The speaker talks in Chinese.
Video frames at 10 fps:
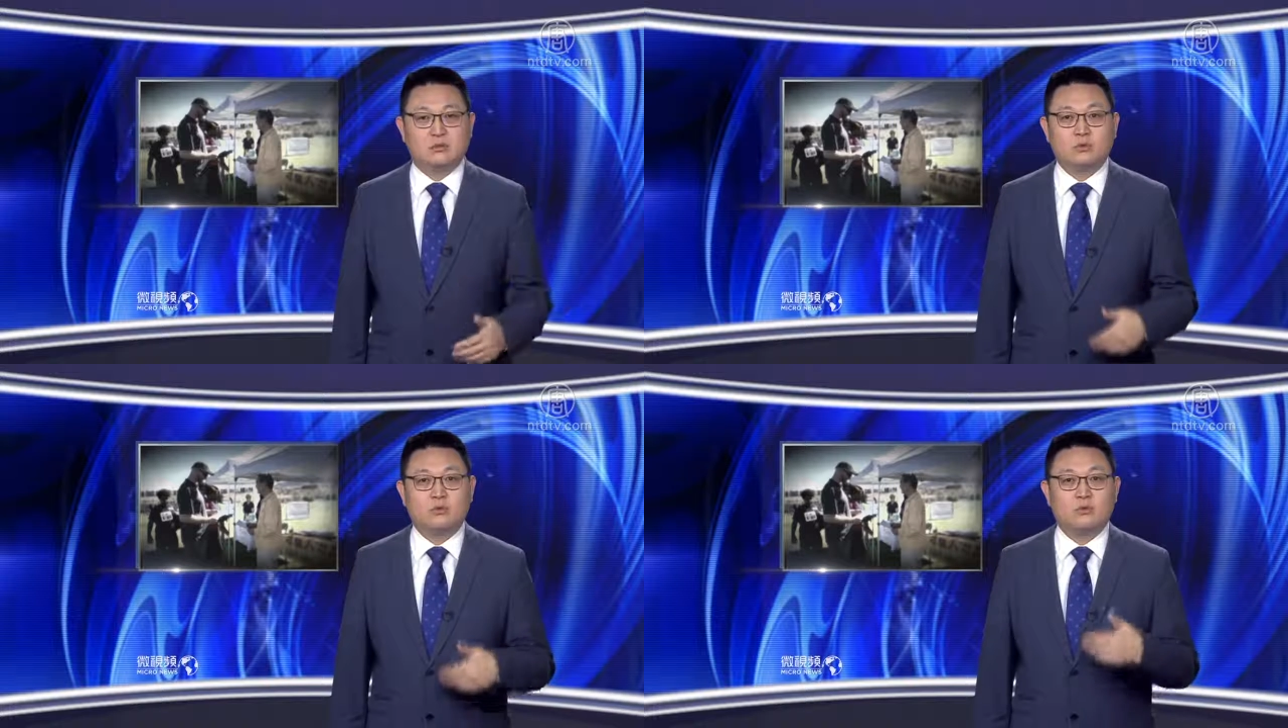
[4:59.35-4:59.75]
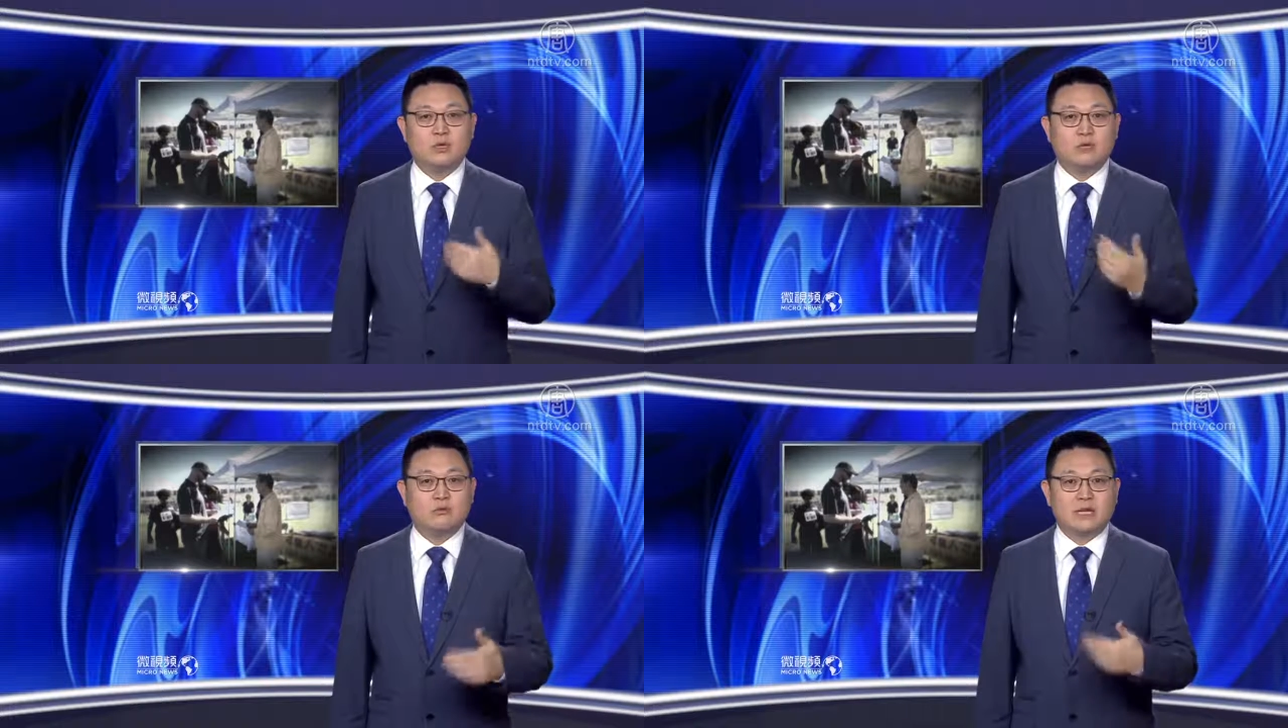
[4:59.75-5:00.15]
中
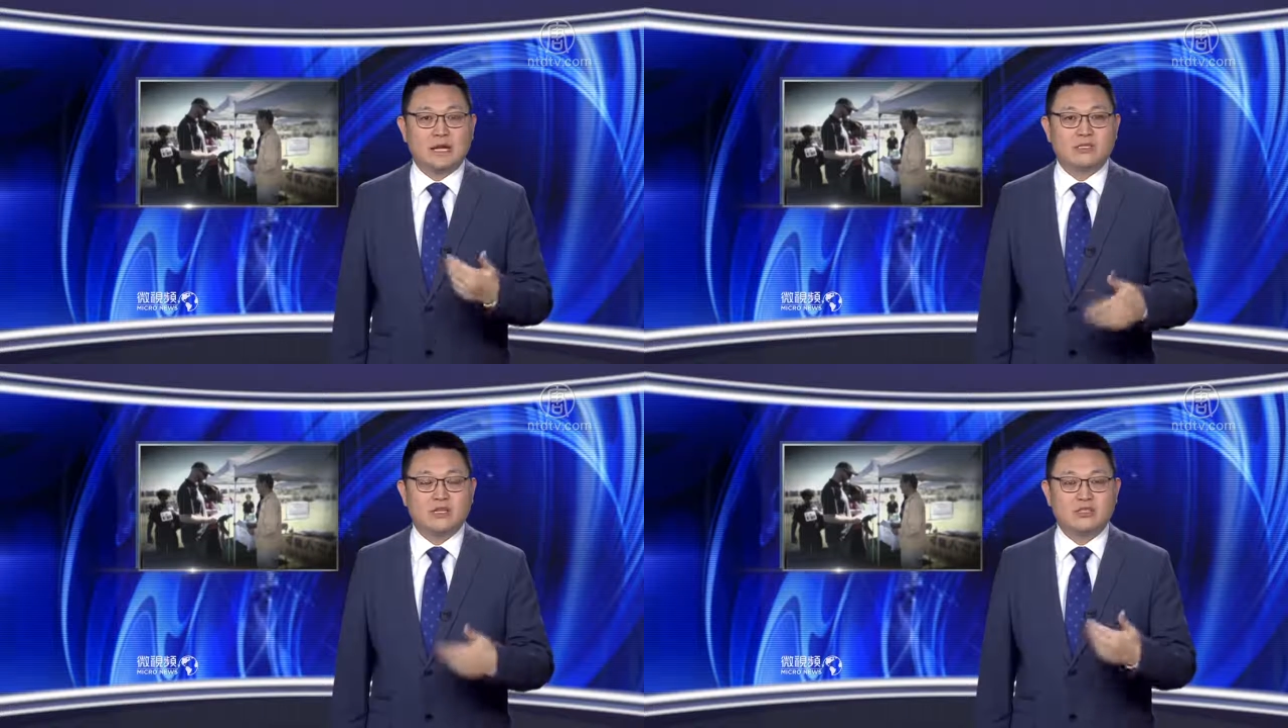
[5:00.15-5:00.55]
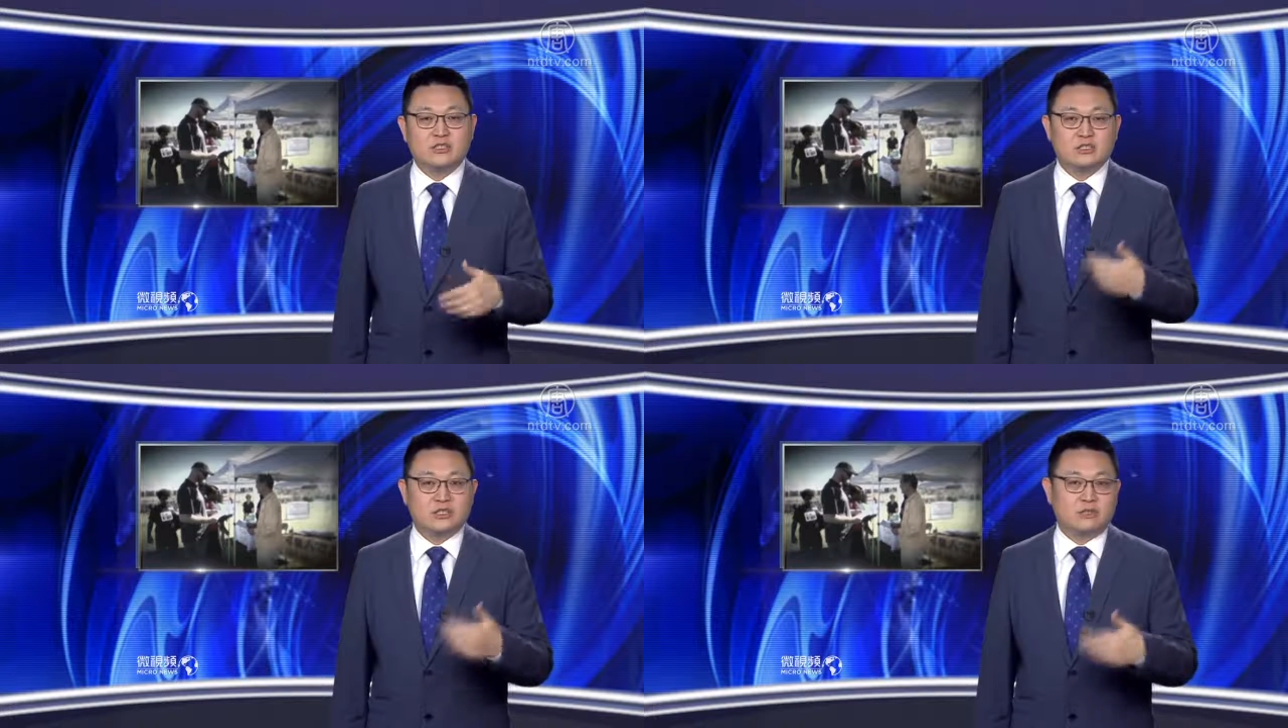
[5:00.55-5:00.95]
共扣押人
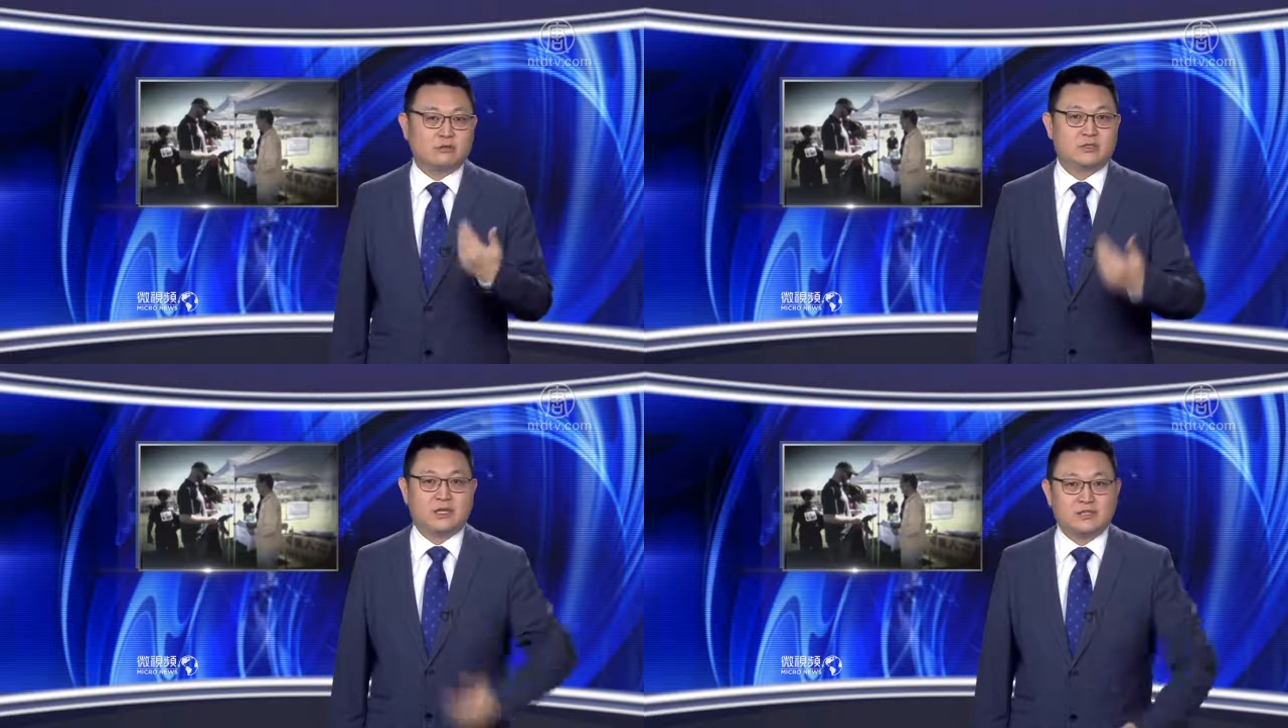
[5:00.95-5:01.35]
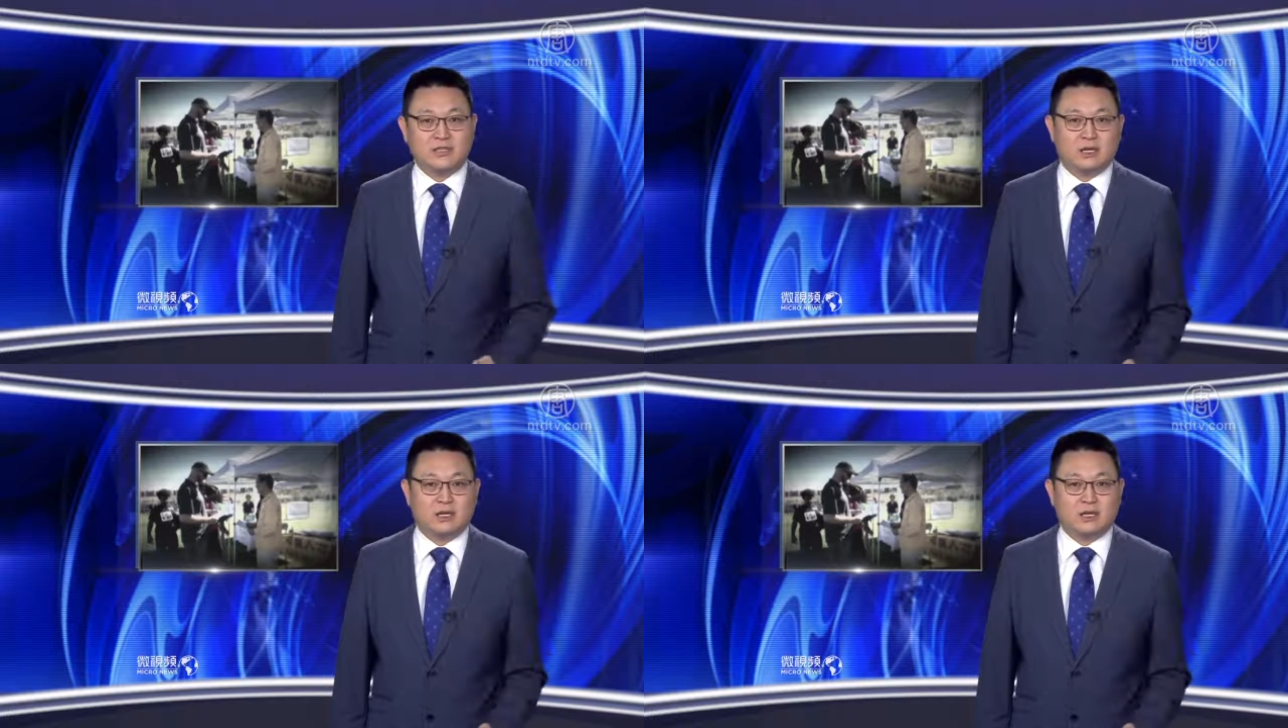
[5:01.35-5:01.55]
质的这种真